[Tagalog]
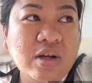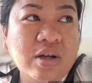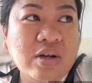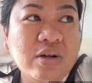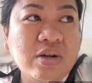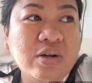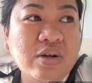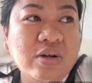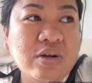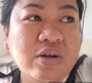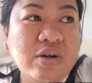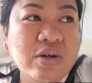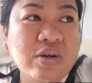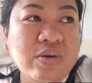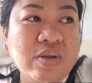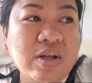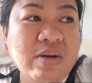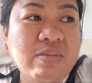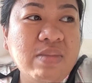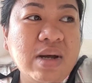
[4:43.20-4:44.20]
Uh,
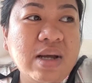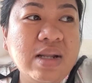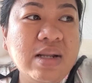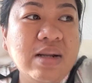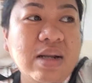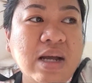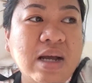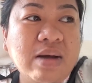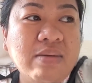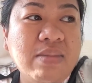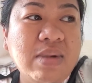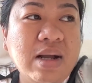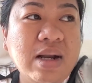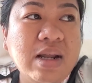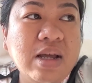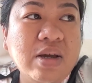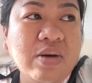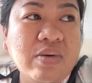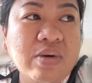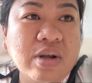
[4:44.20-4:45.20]
yun naman, uh,
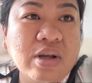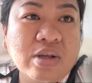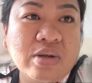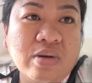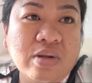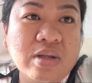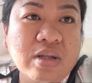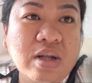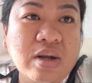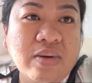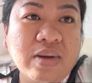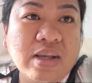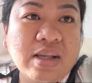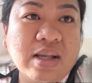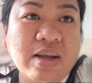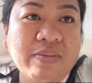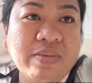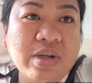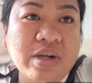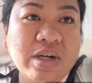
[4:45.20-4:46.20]
bali yung result daw
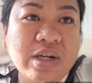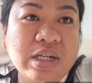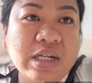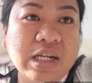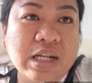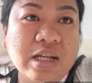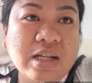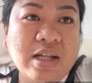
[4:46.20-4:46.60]
is after 3